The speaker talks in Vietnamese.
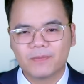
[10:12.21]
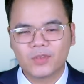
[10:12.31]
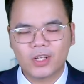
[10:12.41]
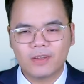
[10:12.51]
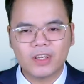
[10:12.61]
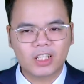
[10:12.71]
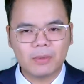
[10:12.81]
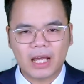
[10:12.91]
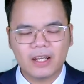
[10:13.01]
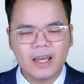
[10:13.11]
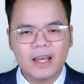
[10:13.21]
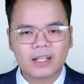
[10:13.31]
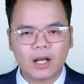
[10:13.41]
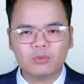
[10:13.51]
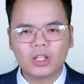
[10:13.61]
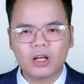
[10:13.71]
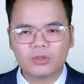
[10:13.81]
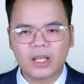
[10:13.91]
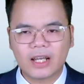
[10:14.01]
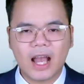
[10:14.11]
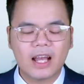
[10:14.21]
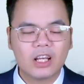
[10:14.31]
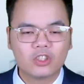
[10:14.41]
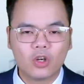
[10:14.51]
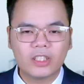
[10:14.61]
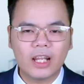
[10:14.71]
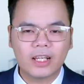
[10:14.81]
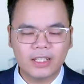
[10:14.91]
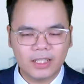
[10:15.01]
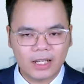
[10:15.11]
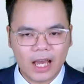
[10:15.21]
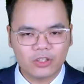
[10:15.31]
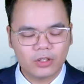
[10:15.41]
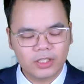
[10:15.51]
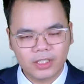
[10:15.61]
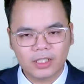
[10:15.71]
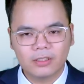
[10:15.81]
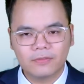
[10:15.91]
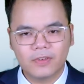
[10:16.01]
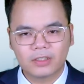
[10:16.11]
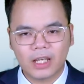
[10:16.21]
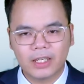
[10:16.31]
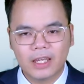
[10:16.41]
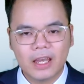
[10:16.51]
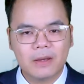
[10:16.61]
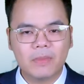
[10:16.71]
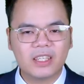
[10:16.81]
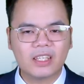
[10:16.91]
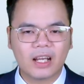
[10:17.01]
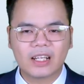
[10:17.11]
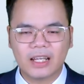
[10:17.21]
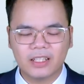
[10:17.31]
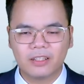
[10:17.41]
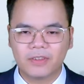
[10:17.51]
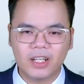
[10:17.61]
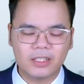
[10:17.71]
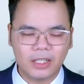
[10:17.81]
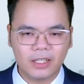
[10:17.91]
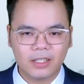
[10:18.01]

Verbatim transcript: Cho nên về cơ bản, cấm xuất khẩu sang Nga rồi sẽ lại gây thiệt hại cho chính các nước phương Tây mà chẳng cải thiện được vấn đề gì.